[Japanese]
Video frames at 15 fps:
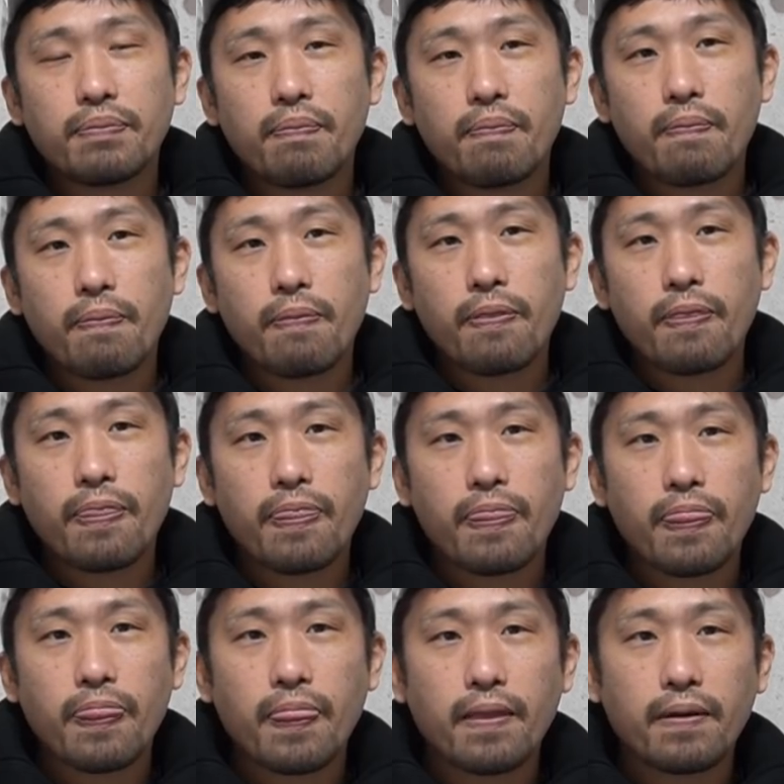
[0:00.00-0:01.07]
バブルって
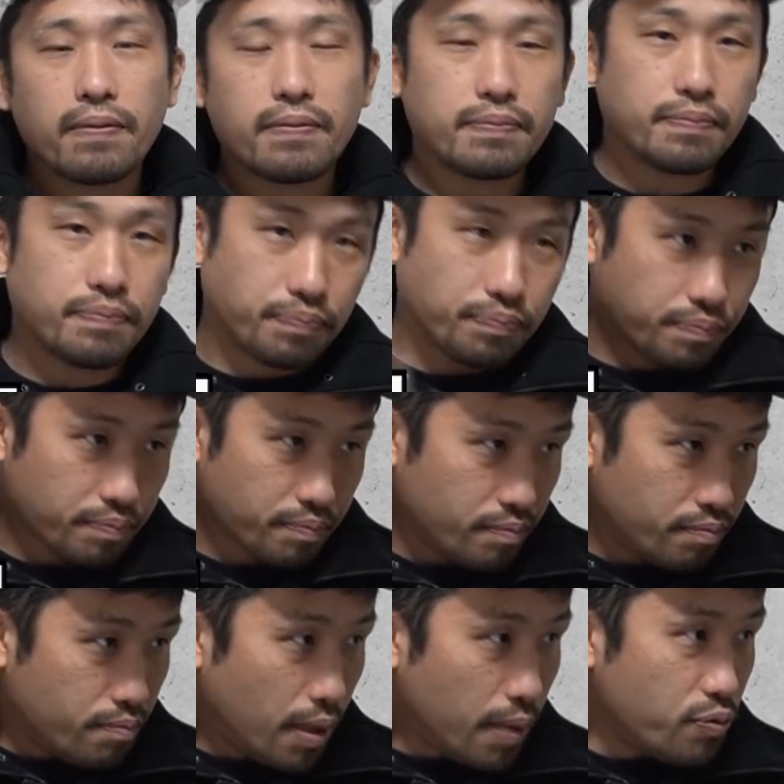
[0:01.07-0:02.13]
結局まだ続いてんの
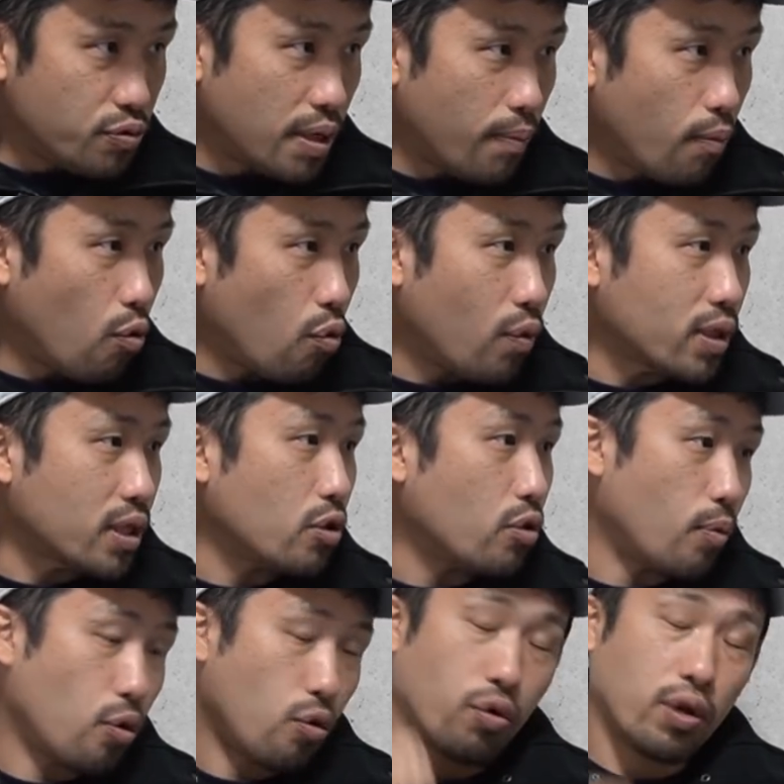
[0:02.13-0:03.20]
バブルはもう終わったと
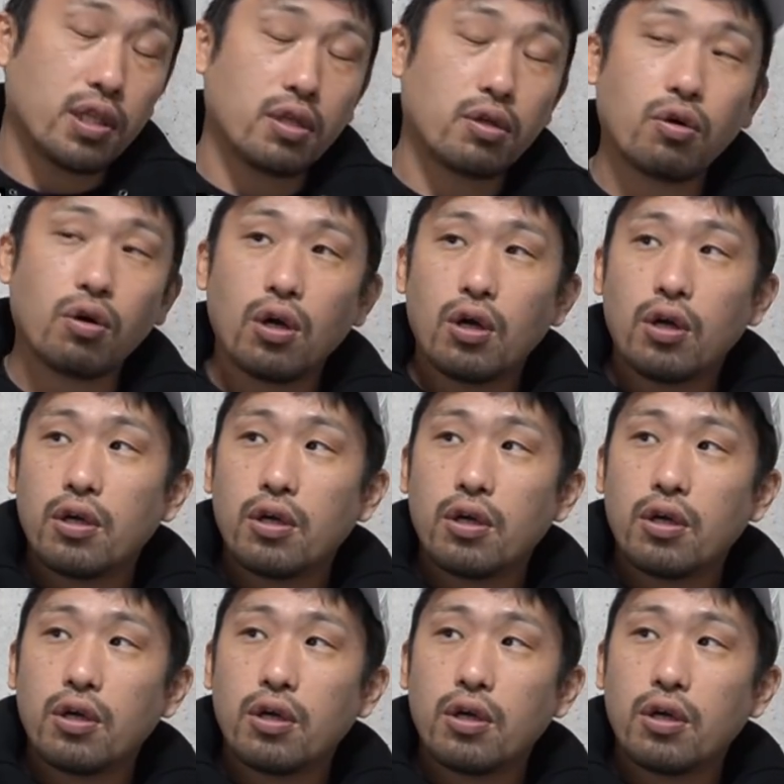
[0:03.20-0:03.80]
思うこの間の